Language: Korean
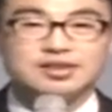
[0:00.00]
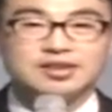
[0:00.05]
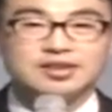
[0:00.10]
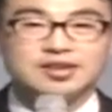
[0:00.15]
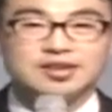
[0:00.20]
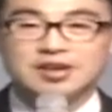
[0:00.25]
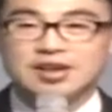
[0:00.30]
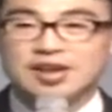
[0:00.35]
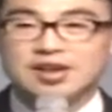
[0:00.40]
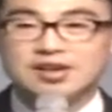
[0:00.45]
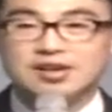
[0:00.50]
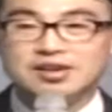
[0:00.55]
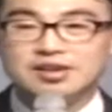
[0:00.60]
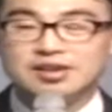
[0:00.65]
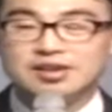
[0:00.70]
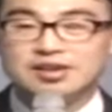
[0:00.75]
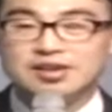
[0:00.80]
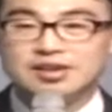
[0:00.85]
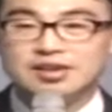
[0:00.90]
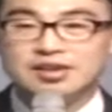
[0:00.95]
그러나
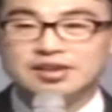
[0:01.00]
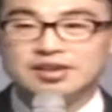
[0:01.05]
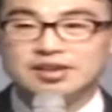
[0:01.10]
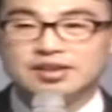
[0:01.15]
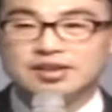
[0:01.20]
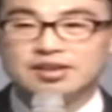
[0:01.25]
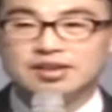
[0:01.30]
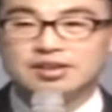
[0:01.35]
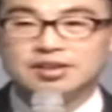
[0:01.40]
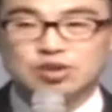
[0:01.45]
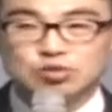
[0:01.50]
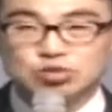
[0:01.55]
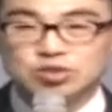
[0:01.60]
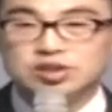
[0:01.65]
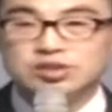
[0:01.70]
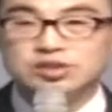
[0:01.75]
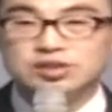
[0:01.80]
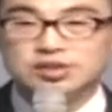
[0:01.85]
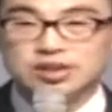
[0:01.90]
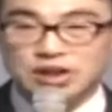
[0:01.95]

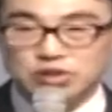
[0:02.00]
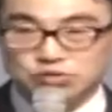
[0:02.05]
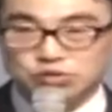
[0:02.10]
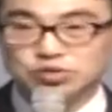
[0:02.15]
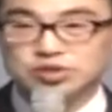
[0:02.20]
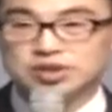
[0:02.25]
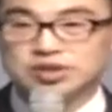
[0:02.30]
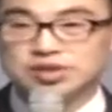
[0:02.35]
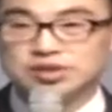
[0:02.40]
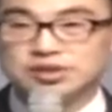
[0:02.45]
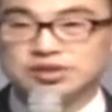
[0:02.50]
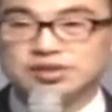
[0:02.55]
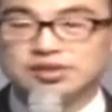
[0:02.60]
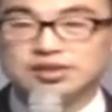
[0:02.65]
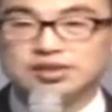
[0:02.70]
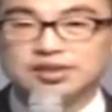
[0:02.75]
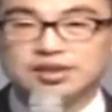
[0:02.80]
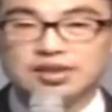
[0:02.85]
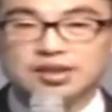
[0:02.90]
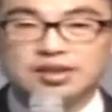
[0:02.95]
예수는, 예수는
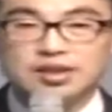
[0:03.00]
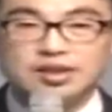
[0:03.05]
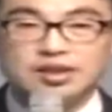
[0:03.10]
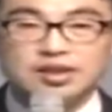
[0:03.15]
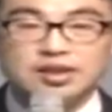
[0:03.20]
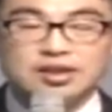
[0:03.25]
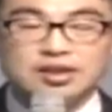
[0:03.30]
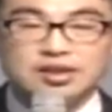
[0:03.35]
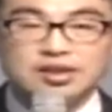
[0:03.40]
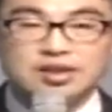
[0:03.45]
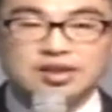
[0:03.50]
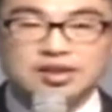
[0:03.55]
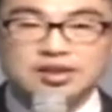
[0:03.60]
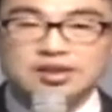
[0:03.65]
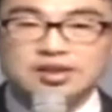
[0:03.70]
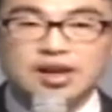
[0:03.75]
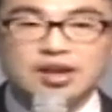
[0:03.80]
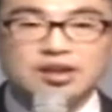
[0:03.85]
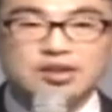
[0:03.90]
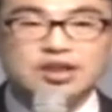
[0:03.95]

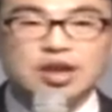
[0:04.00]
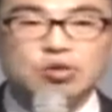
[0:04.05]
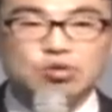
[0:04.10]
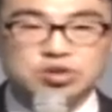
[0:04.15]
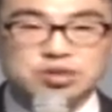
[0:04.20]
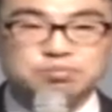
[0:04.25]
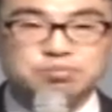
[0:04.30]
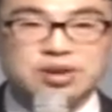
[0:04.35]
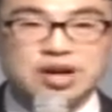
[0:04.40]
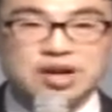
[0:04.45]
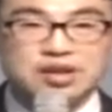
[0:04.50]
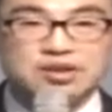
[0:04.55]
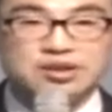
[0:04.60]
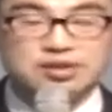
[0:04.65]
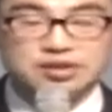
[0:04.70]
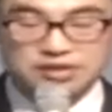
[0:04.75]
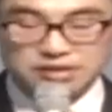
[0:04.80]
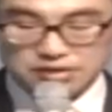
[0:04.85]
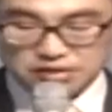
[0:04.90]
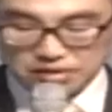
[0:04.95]
인간이 되고 싶어
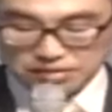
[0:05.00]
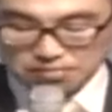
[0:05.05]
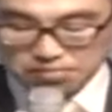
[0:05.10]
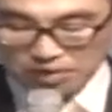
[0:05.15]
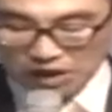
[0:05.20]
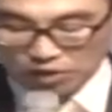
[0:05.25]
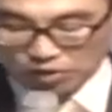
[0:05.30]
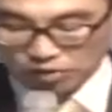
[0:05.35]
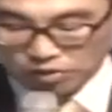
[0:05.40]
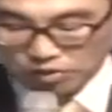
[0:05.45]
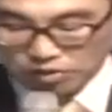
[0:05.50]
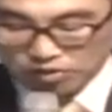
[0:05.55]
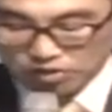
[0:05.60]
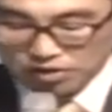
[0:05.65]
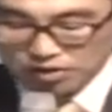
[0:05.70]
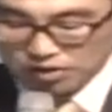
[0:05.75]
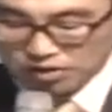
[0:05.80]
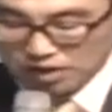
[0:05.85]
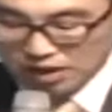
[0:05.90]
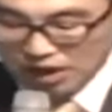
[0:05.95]
하는 바로
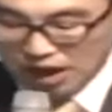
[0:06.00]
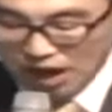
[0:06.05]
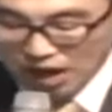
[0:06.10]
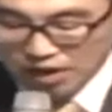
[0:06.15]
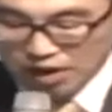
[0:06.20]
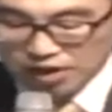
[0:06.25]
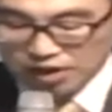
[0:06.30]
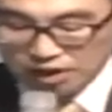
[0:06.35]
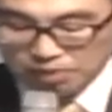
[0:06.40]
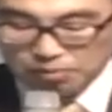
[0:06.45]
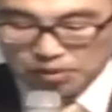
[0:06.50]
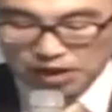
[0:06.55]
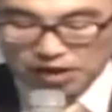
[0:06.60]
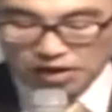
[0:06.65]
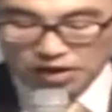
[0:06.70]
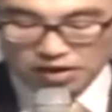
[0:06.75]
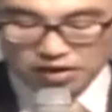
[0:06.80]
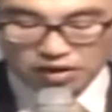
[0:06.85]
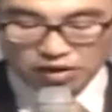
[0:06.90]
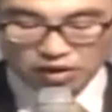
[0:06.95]

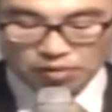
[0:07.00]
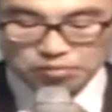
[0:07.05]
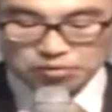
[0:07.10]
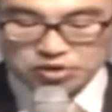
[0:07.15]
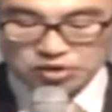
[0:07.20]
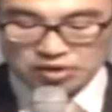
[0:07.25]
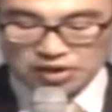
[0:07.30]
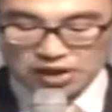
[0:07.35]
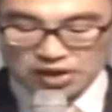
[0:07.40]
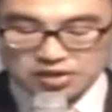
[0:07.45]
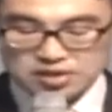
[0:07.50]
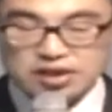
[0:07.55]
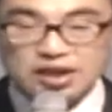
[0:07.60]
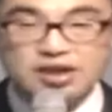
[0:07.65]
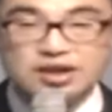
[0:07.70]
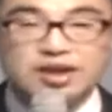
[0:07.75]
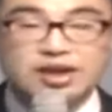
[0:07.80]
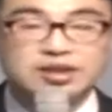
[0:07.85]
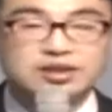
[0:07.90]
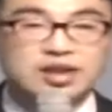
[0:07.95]
하나님의 엄청난
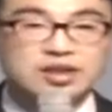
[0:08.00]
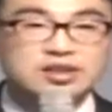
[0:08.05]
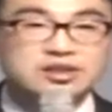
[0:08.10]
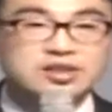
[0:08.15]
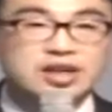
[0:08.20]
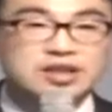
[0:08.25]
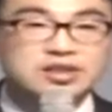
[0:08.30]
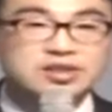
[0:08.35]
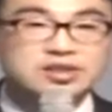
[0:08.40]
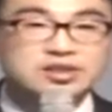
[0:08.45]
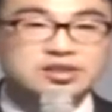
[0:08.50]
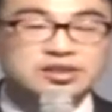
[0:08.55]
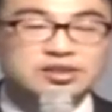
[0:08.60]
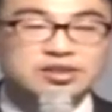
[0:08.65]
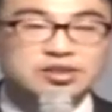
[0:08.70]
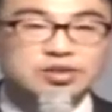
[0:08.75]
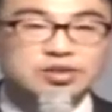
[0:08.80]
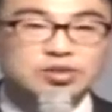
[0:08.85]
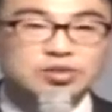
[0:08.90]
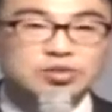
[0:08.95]
차이가 있다는 사실을
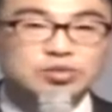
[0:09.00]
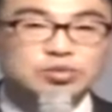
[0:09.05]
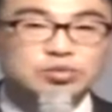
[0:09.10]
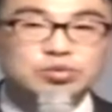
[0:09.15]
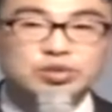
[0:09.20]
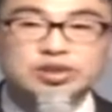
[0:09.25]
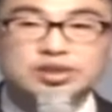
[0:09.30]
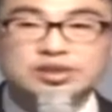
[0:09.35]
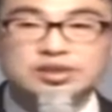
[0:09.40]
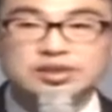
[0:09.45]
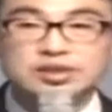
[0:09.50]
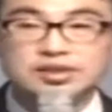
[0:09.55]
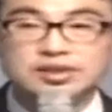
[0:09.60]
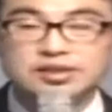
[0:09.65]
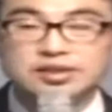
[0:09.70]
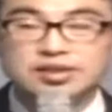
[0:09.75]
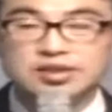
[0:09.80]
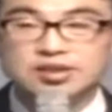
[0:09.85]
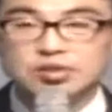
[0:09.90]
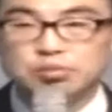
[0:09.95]
우리는
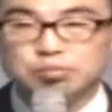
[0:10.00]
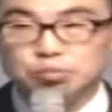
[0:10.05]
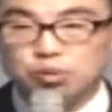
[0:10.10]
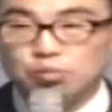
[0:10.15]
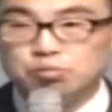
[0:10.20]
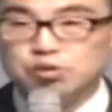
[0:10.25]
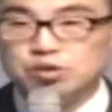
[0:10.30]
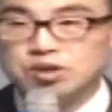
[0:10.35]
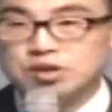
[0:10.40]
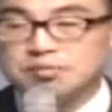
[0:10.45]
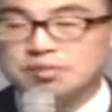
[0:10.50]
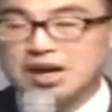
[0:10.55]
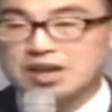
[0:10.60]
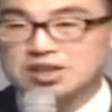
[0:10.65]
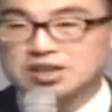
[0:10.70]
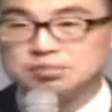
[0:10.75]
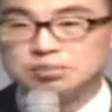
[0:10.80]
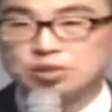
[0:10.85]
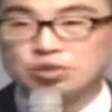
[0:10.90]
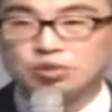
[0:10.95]
본문
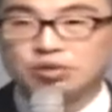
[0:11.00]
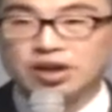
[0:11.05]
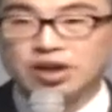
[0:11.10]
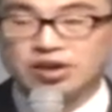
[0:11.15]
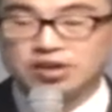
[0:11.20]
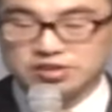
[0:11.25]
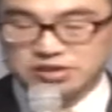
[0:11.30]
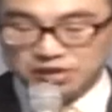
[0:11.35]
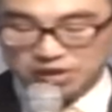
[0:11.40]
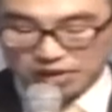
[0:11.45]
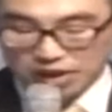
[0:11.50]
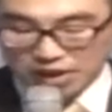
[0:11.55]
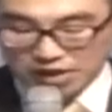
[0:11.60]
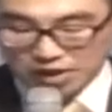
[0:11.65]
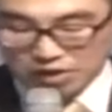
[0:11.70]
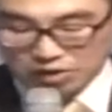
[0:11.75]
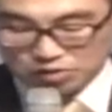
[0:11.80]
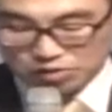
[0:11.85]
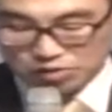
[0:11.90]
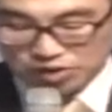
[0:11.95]
말씀을 통하여서
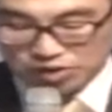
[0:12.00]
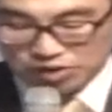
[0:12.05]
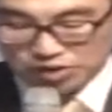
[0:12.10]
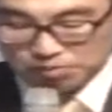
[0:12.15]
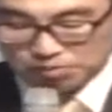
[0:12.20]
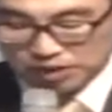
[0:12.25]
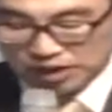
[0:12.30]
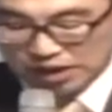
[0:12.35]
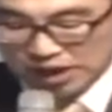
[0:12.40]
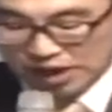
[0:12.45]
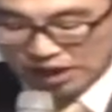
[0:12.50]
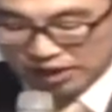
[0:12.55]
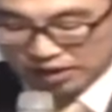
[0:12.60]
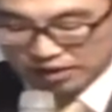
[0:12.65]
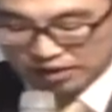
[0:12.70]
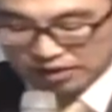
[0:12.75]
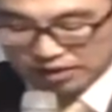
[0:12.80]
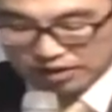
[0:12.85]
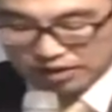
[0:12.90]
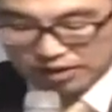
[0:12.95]
깨달을 수
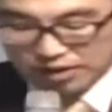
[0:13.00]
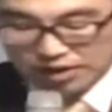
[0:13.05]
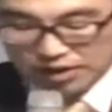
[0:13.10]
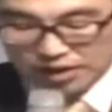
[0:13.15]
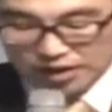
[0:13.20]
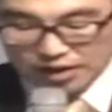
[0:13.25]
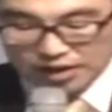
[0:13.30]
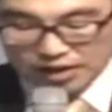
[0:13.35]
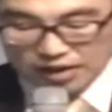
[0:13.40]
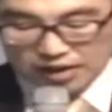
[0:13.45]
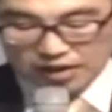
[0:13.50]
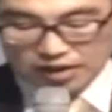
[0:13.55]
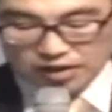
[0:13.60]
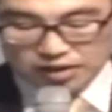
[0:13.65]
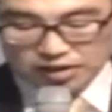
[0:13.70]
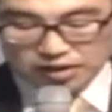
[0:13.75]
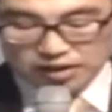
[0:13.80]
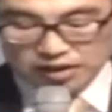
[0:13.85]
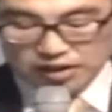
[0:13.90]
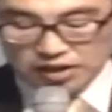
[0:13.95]
있습니다.
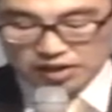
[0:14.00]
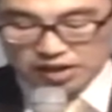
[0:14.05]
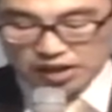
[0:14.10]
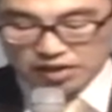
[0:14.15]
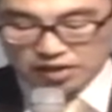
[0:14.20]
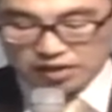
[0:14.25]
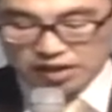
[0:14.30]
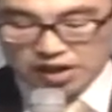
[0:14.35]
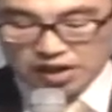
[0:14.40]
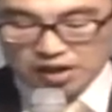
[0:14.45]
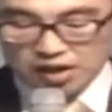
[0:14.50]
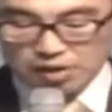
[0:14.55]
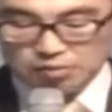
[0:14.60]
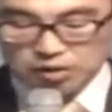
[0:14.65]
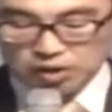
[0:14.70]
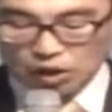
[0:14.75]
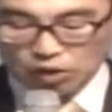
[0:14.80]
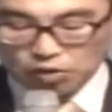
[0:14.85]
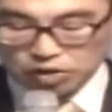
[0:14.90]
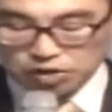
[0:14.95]
인간은
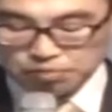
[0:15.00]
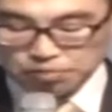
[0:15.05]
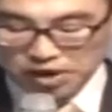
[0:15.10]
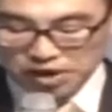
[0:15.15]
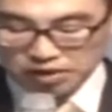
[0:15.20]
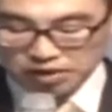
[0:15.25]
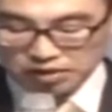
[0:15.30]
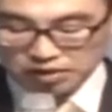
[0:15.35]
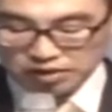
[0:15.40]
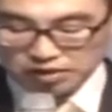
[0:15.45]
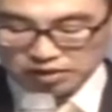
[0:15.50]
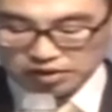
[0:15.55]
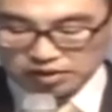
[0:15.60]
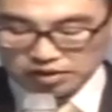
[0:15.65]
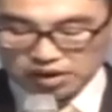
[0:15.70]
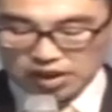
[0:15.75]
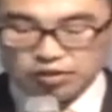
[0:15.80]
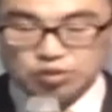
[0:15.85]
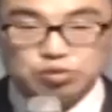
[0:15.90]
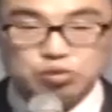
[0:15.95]
하나님이 되고 싶어하는
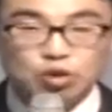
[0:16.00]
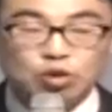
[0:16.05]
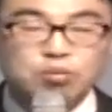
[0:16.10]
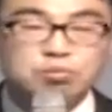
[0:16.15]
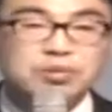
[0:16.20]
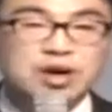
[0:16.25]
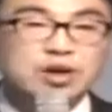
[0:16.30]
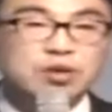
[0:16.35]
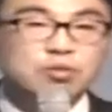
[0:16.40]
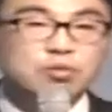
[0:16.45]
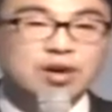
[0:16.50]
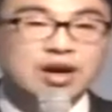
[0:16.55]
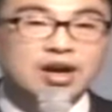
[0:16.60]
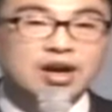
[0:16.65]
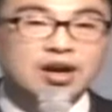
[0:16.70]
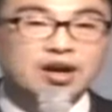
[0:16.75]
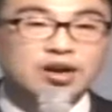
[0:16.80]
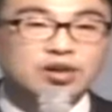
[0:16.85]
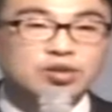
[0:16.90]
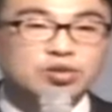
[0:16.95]
그러한
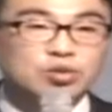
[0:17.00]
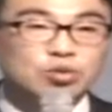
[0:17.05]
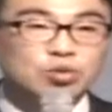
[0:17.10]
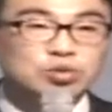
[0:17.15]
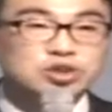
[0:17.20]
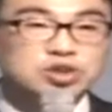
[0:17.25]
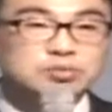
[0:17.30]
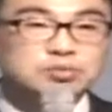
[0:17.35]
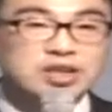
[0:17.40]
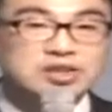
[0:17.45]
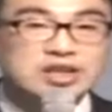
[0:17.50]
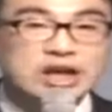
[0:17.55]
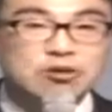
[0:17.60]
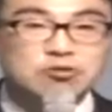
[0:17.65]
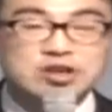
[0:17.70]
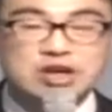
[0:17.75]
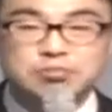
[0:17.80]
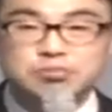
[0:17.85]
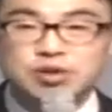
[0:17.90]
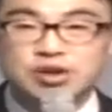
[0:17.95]
욕망과 욕심에
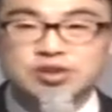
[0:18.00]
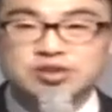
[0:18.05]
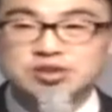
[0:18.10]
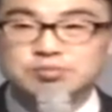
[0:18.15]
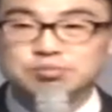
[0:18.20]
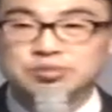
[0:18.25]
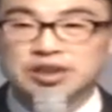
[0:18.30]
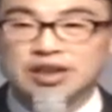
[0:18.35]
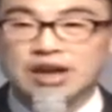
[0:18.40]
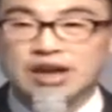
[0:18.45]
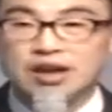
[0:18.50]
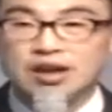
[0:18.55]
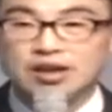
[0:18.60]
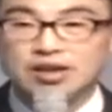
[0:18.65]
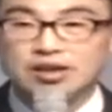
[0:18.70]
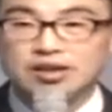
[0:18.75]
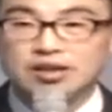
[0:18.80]
사로잡혀 있습니다.